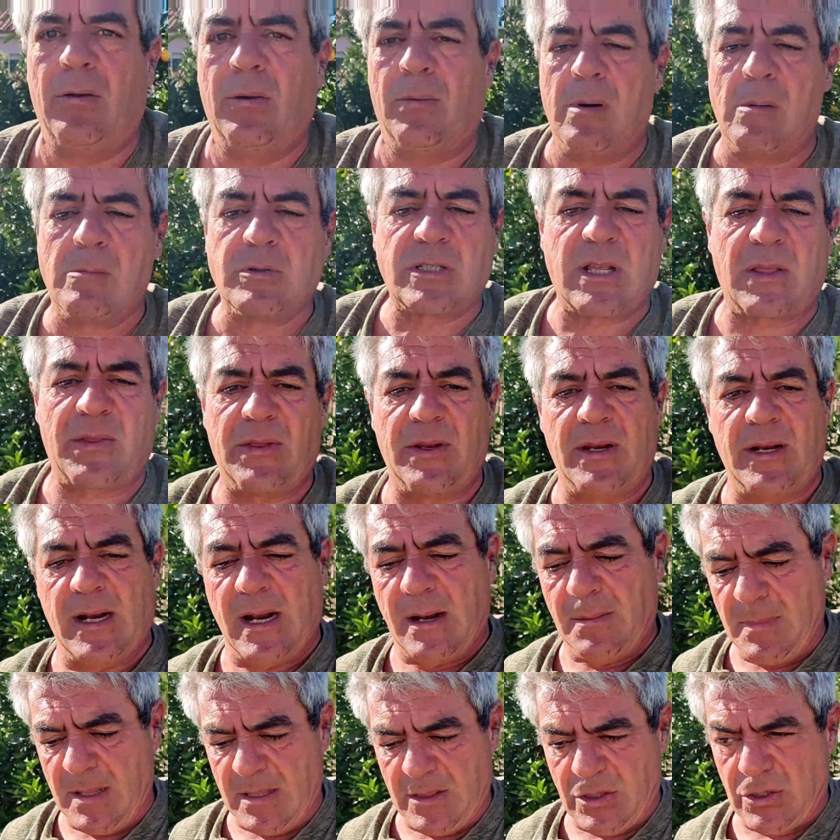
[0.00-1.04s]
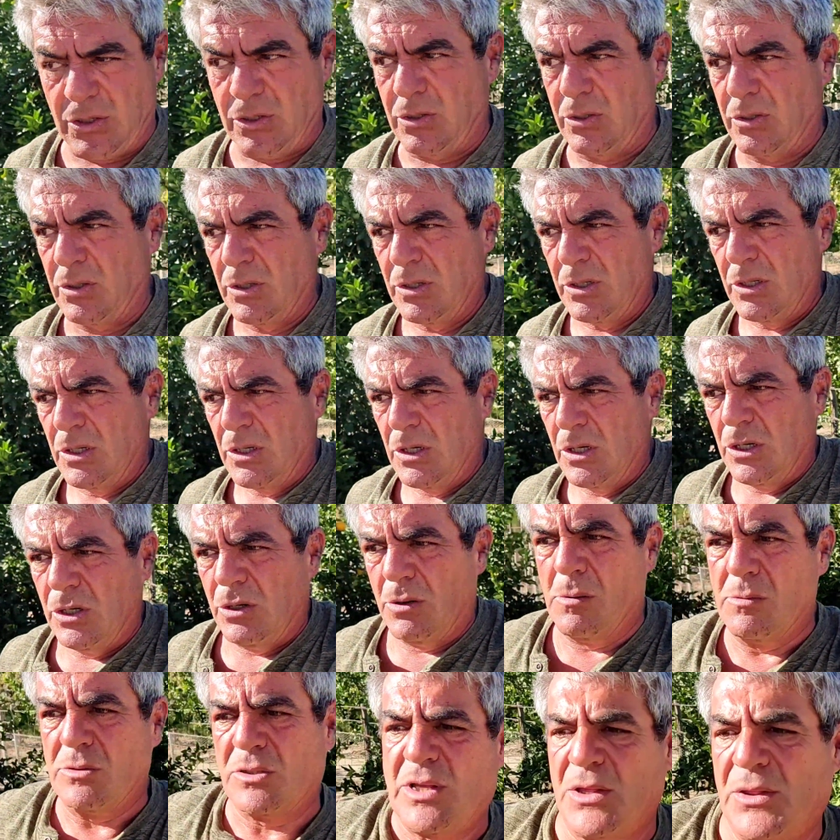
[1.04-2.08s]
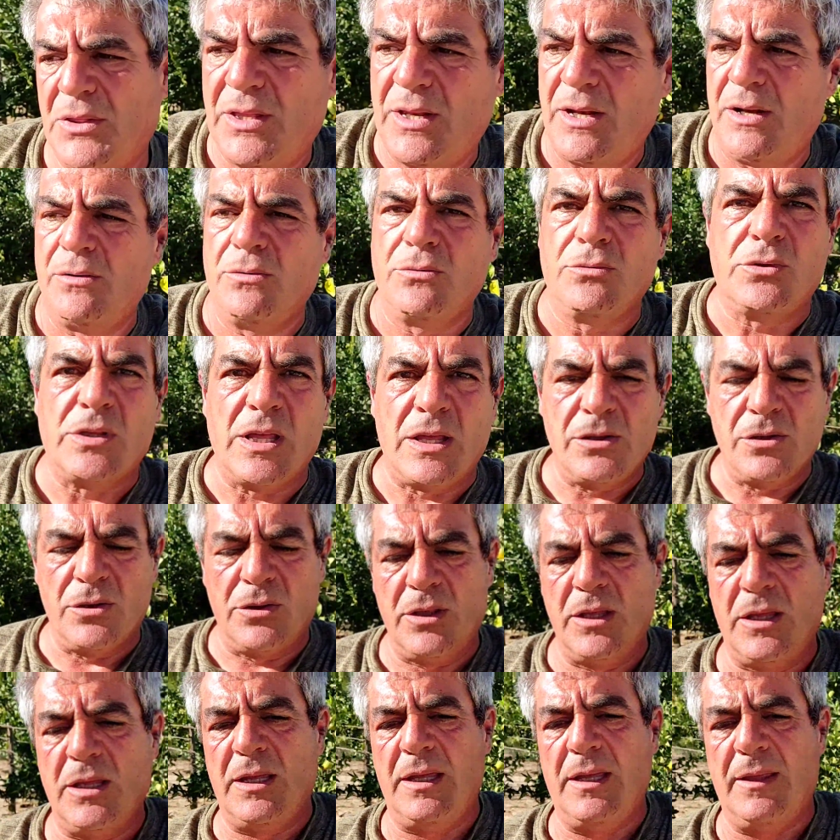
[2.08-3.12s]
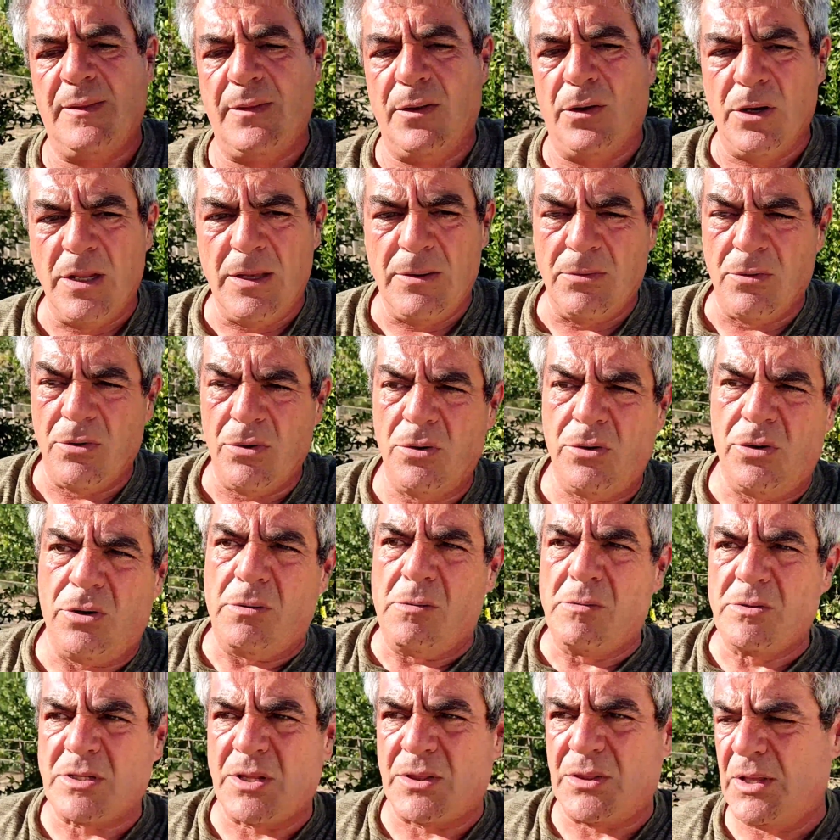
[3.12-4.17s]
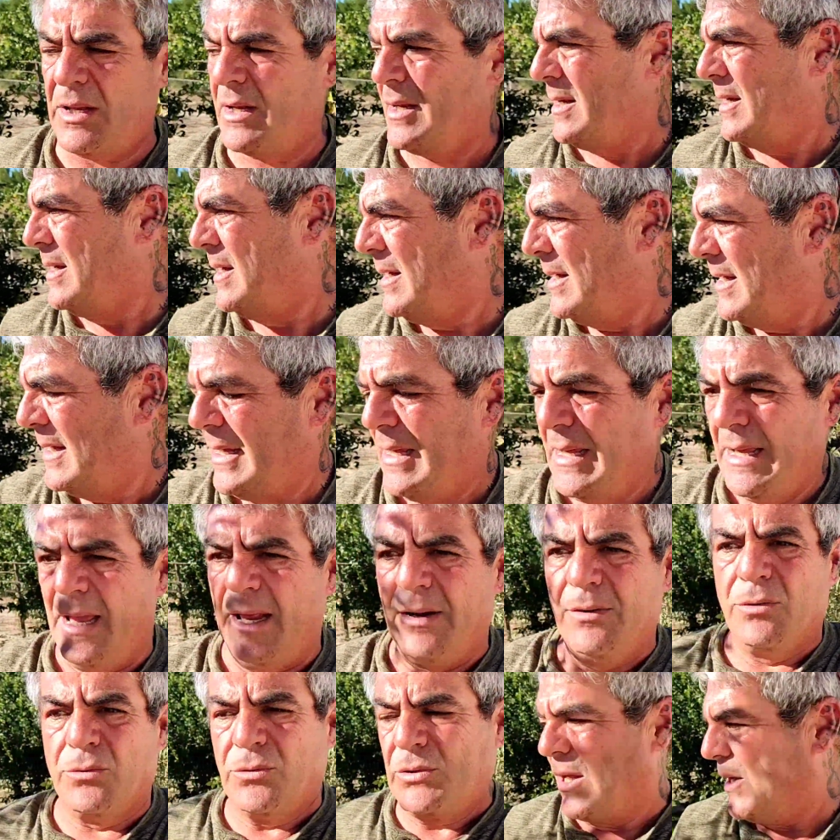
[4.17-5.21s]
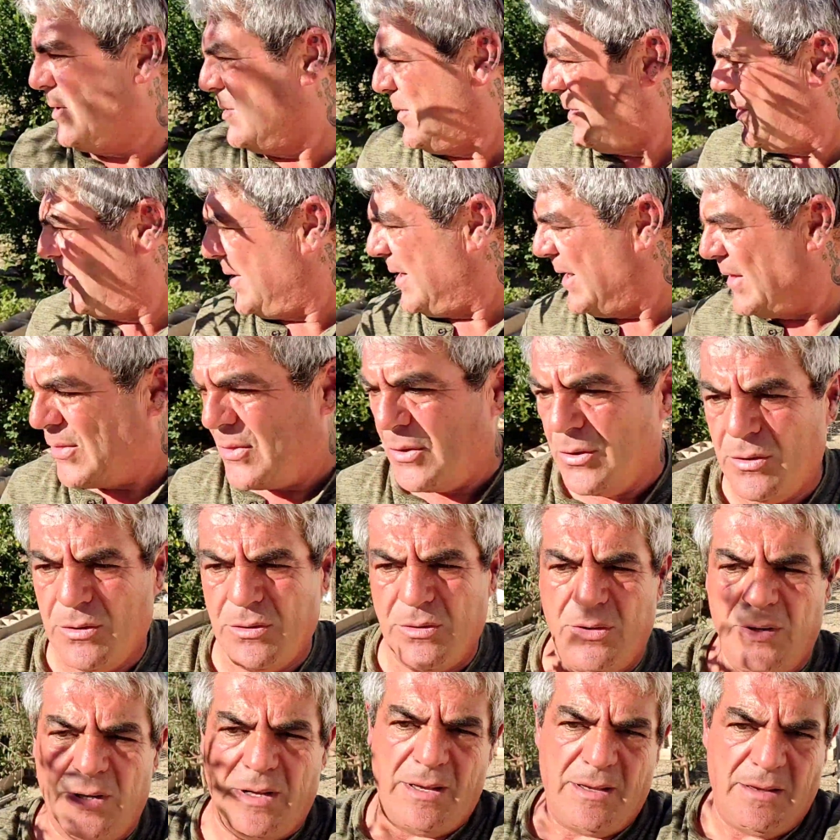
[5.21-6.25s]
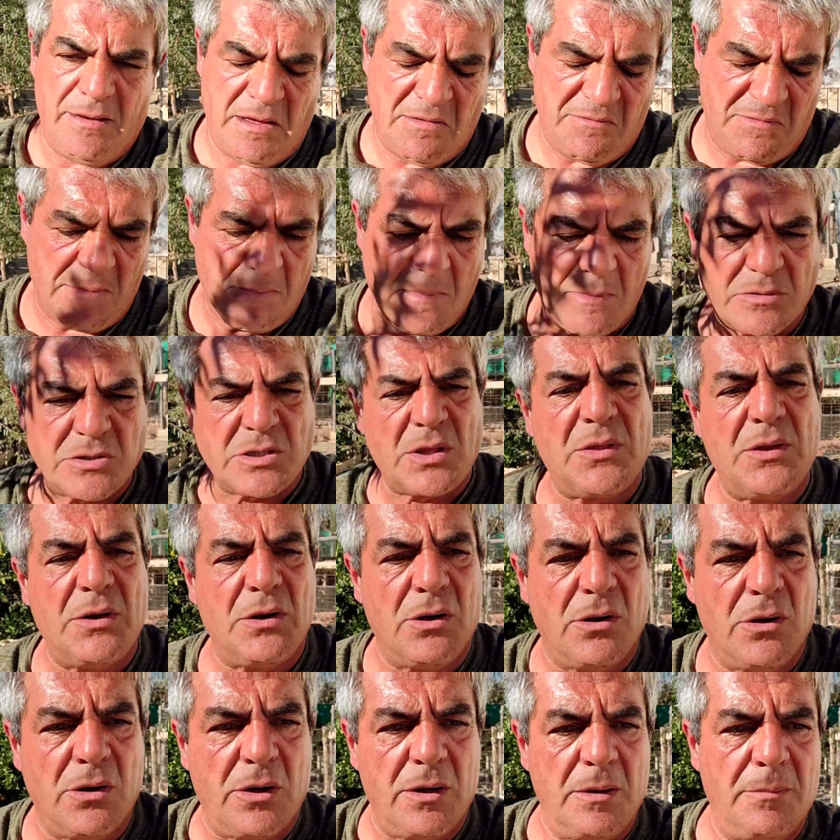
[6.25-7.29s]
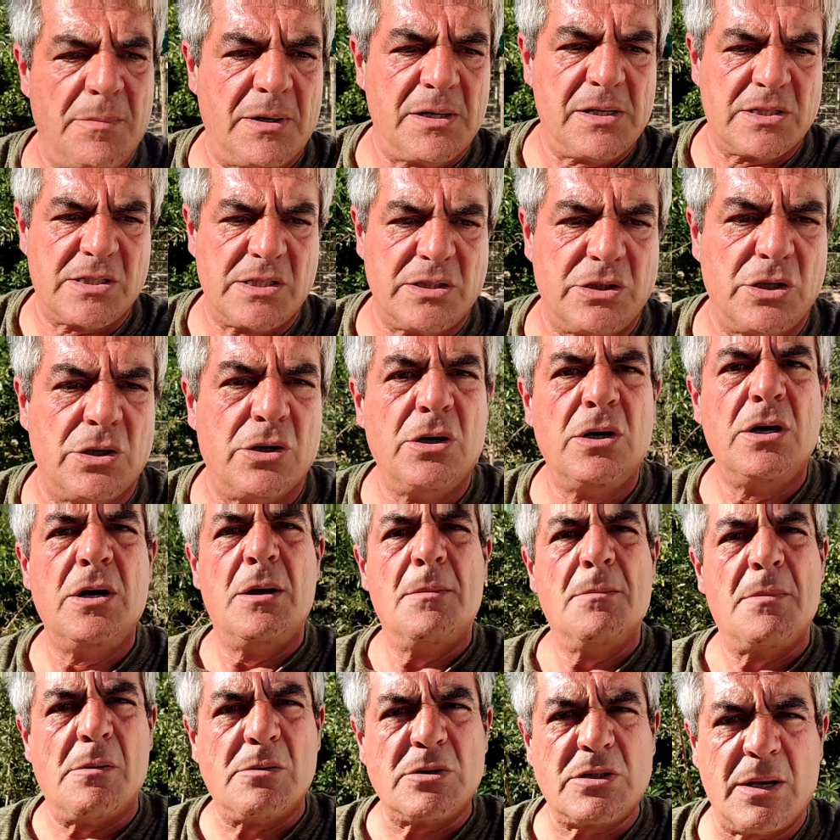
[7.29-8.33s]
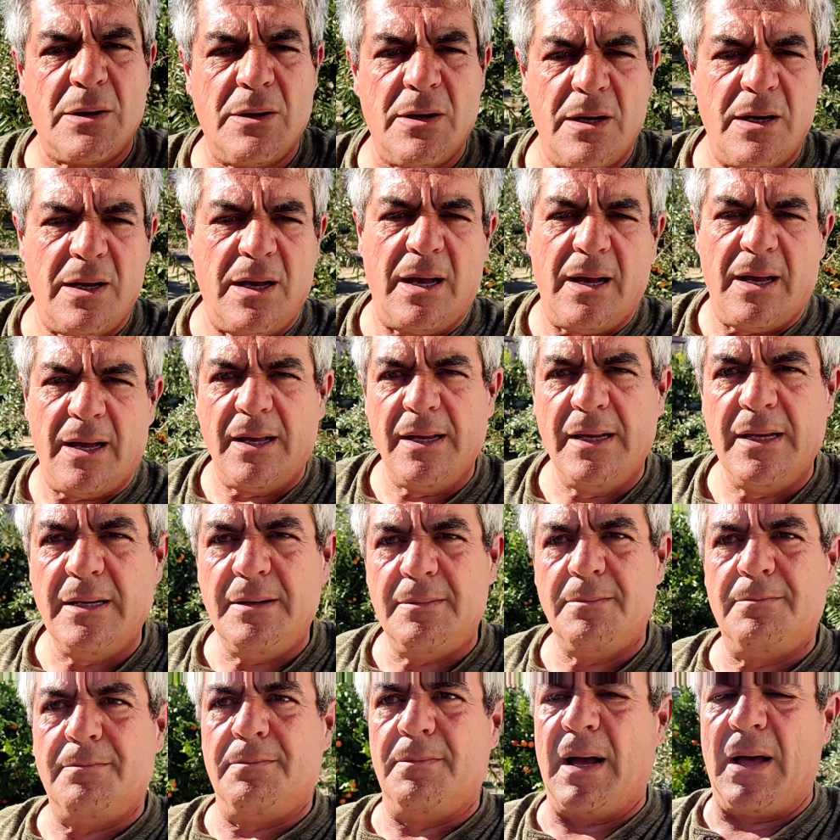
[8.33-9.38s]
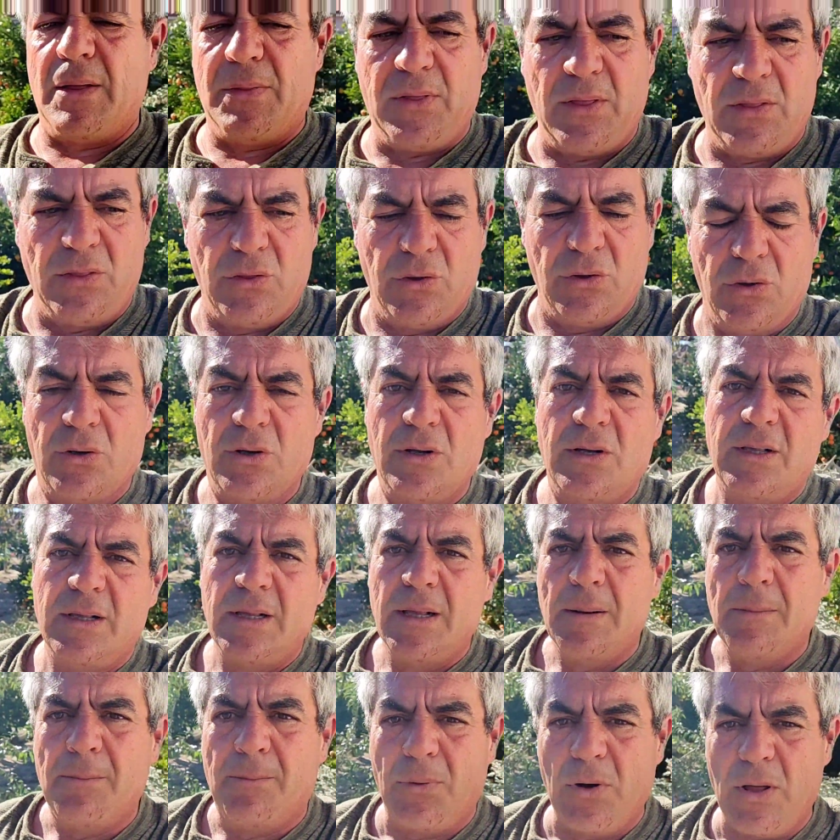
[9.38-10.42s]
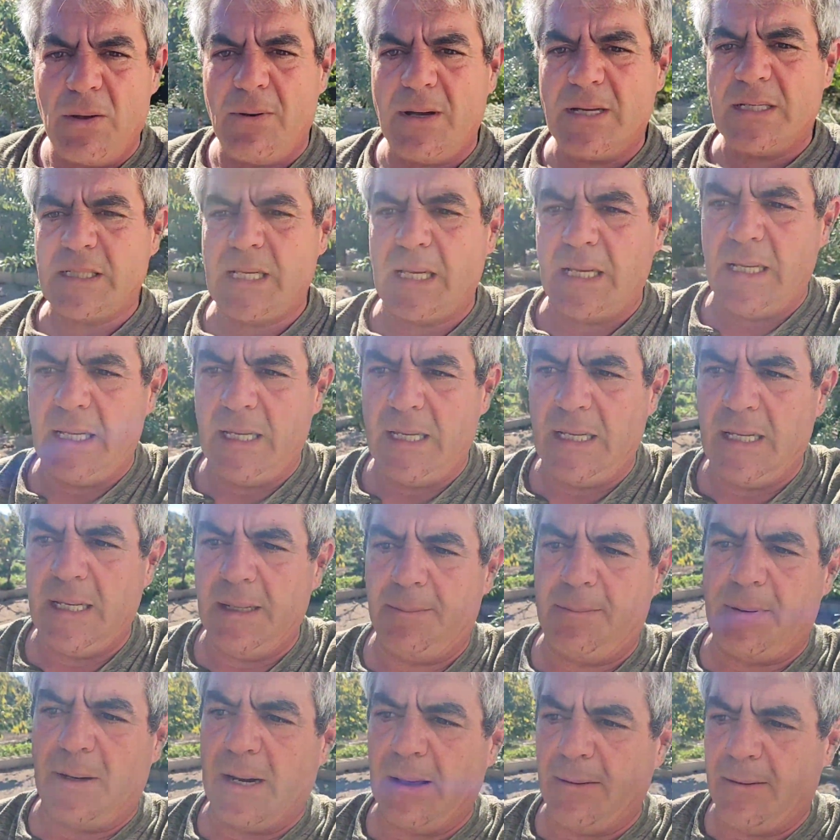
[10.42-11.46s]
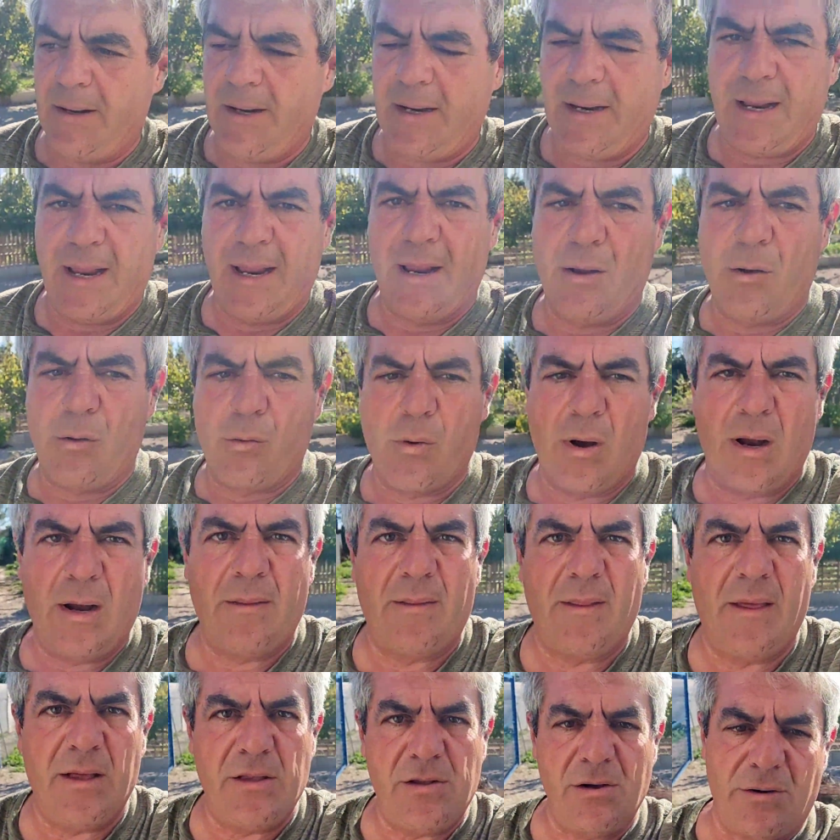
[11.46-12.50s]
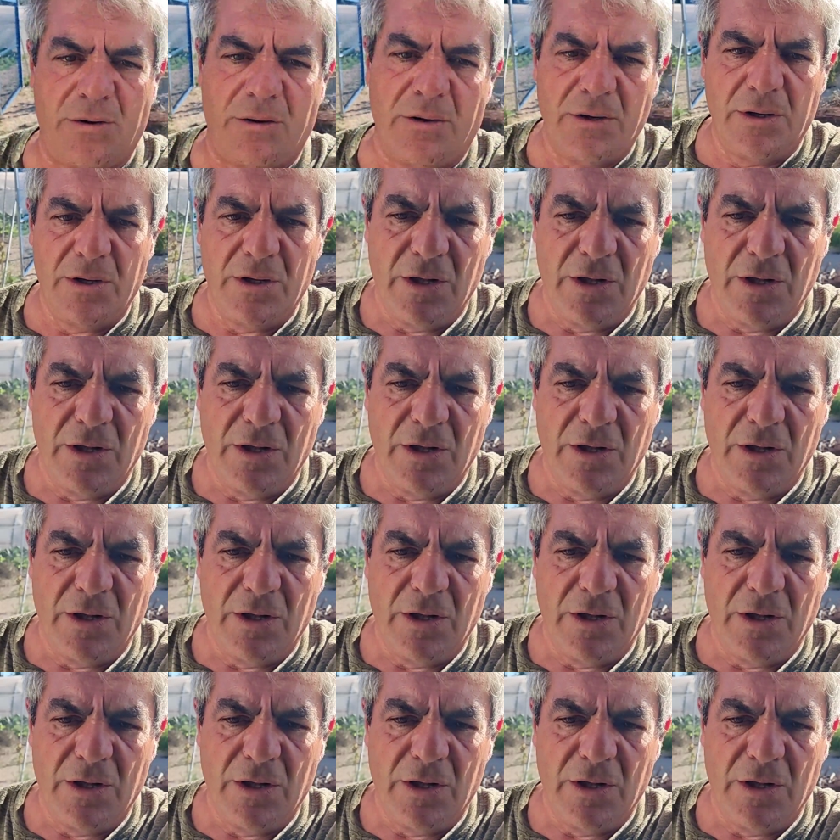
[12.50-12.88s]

Lo vamos a hacer en almendro, lo vamos a hacer en un tallo de, olivo, lo vamos a hacer en un tallo de cerezo. En fin, vamos a hacerlo en varios sitios. Vamos a, ir haciendo pruebas eh, para ver en cuál de ellos